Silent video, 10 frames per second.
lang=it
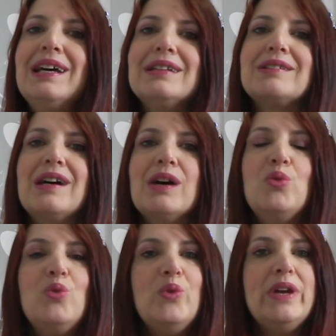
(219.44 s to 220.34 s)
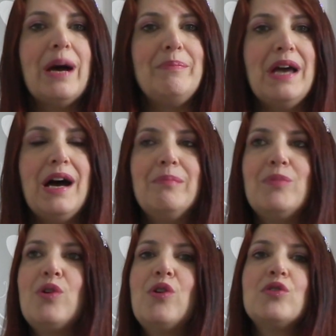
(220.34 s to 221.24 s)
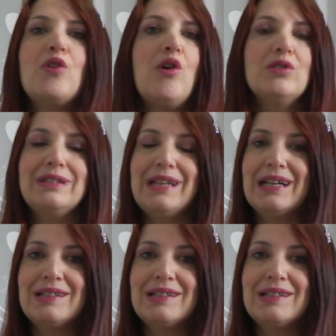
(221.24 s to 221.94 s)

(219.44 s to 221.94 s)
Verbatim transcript: tra cui abbiamo note